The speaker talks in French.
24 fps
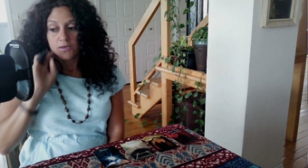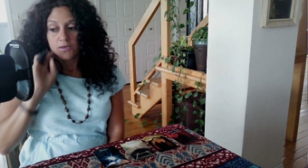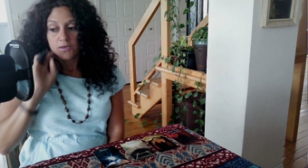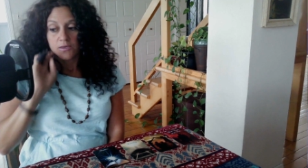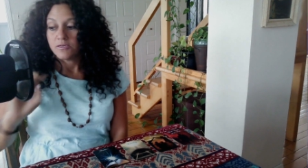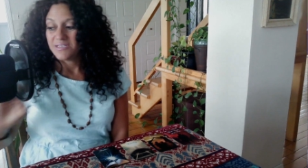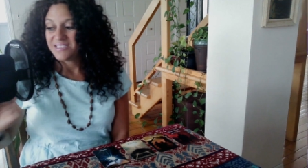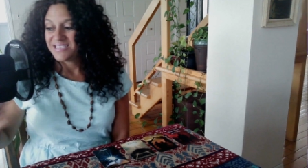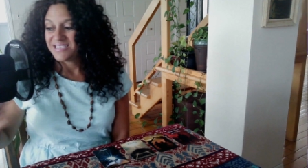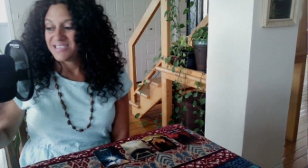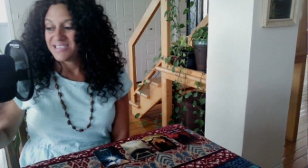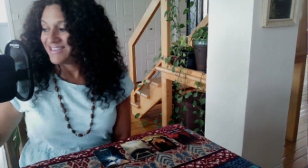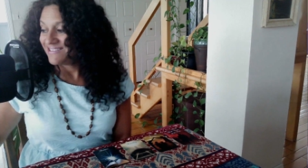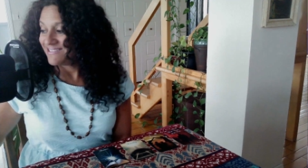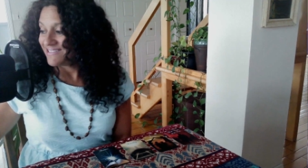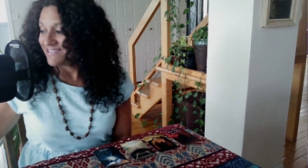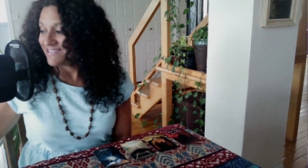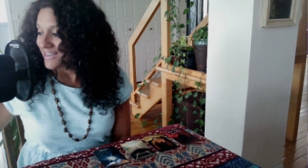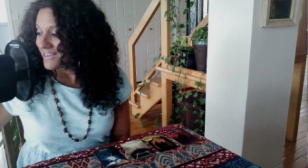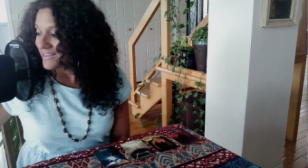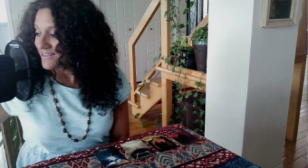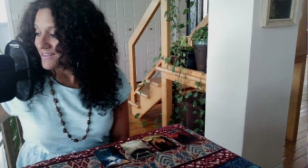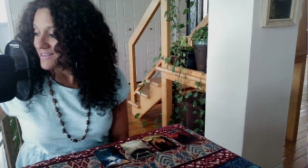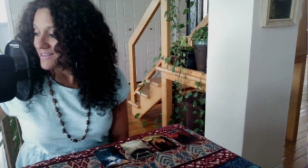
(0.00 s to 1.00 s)
C'est
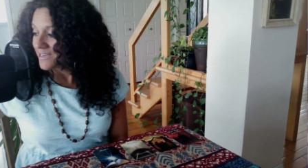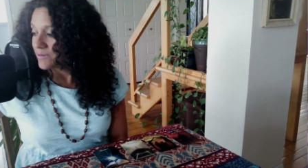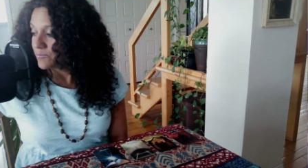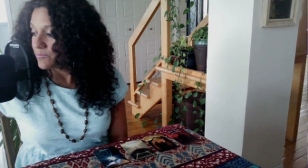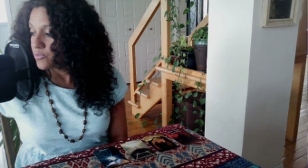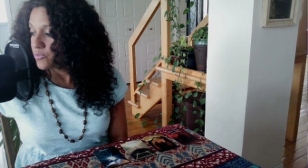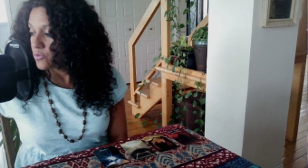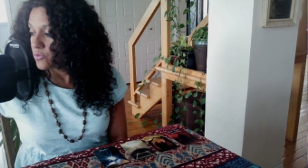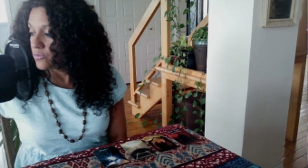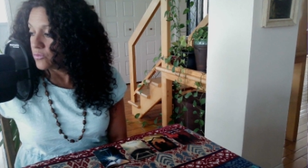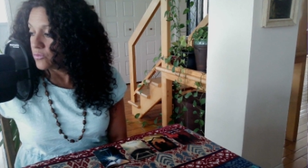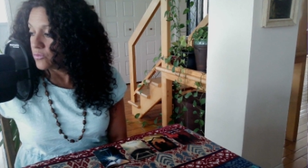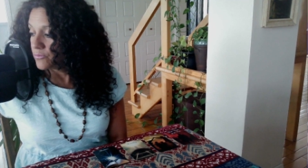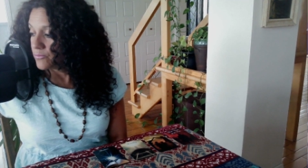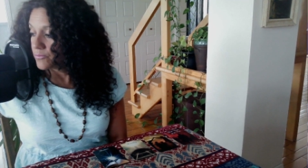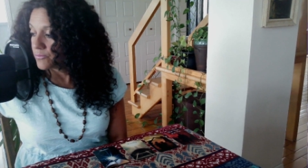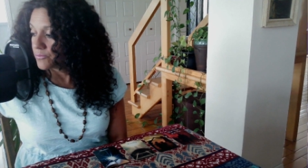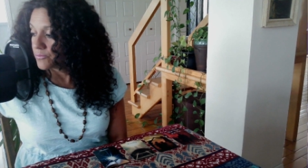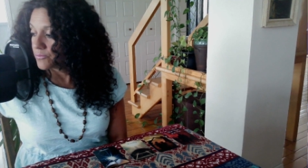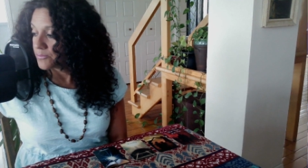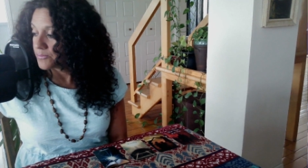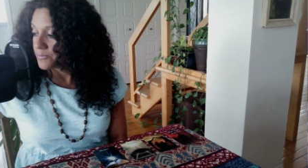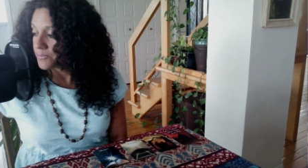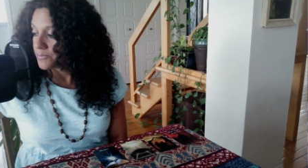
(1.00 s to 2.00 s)
très, très beau.
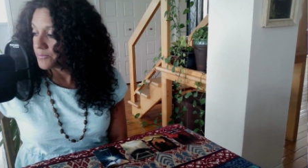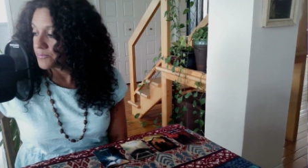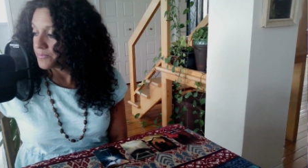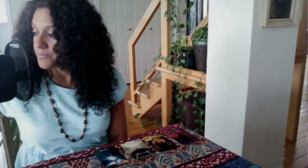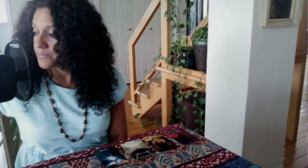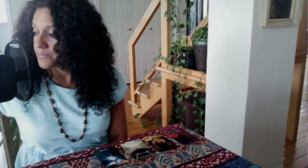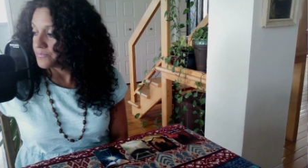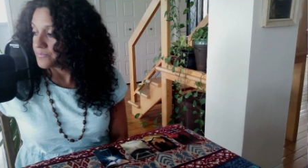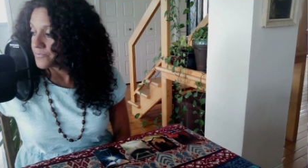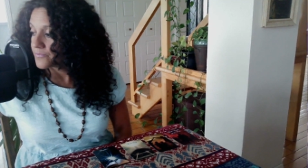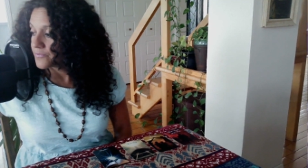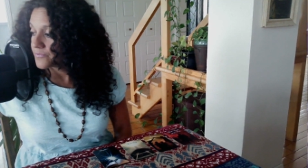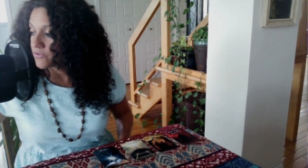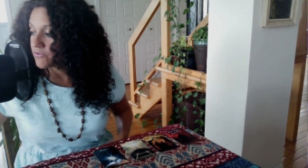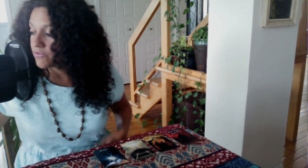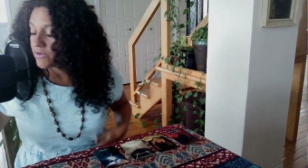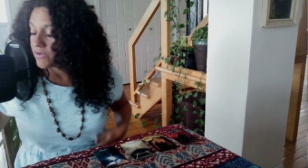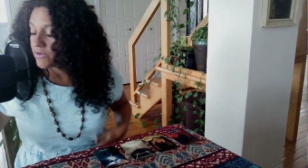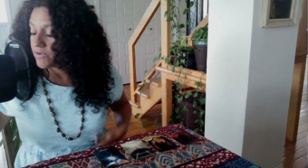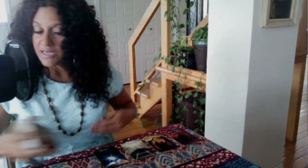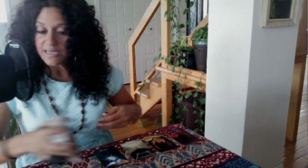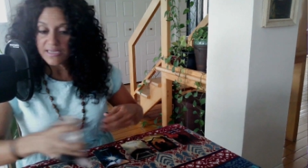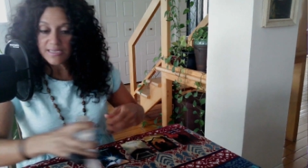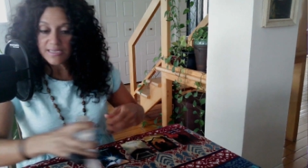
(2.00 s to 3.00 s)
On va
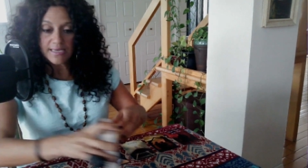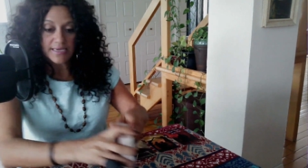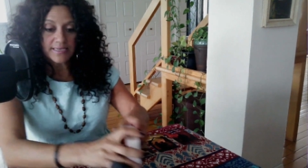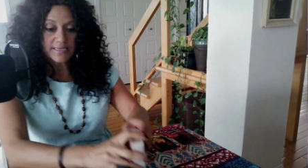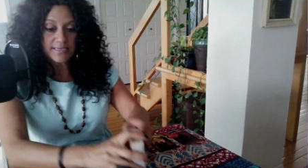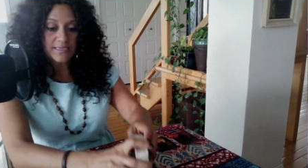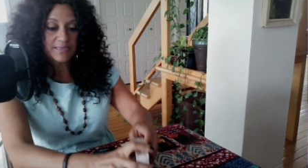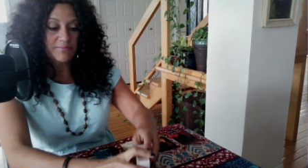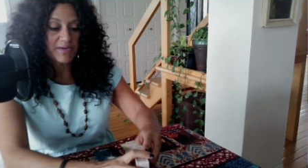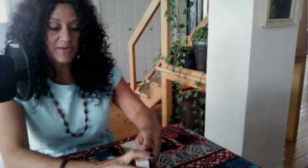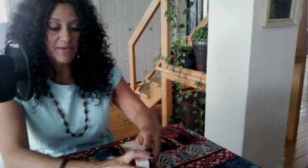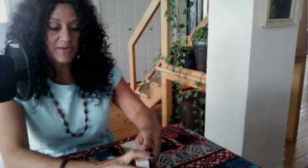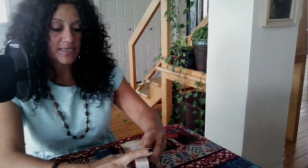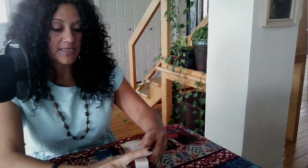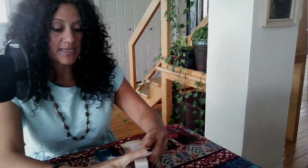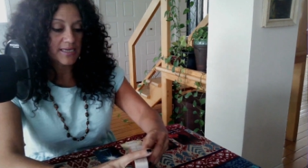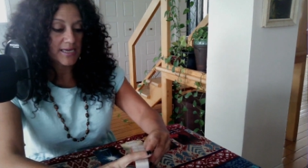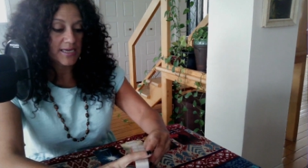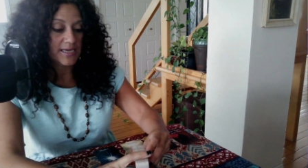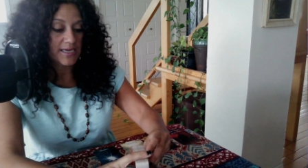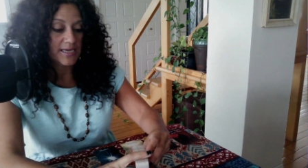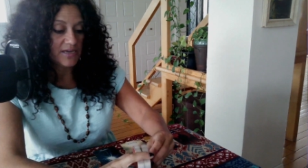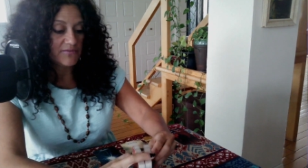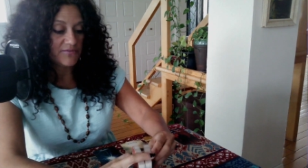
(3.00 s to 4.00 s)
aller regarder
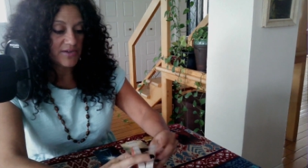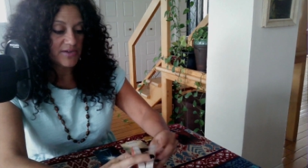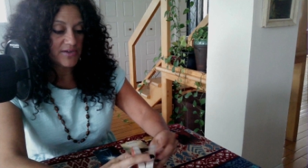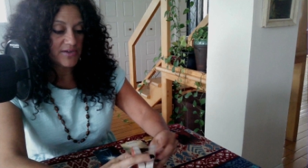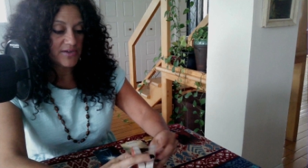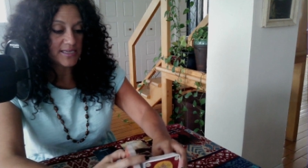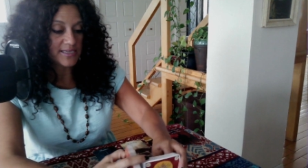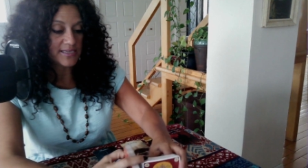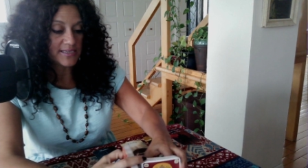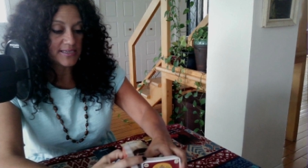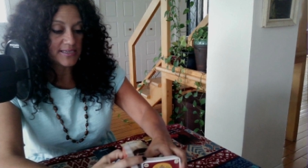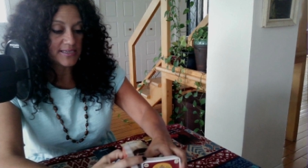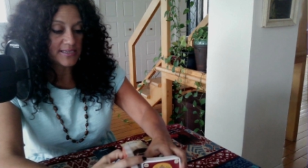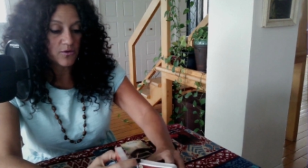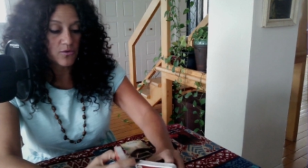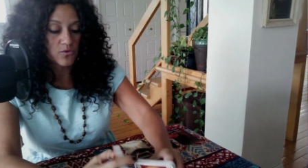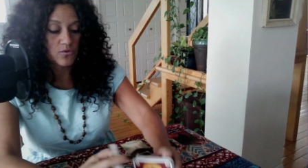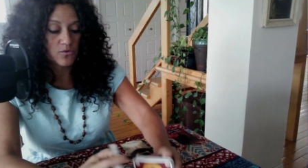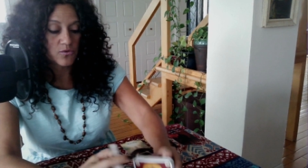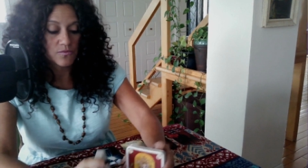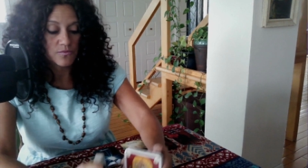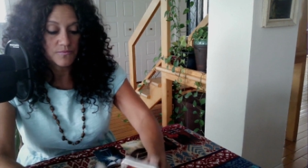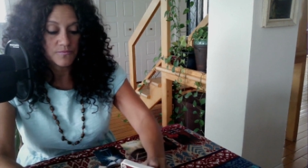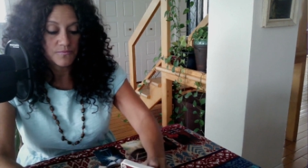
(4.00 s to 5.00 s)
maintenant avec des
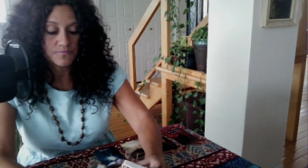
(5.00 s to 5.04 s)
tarots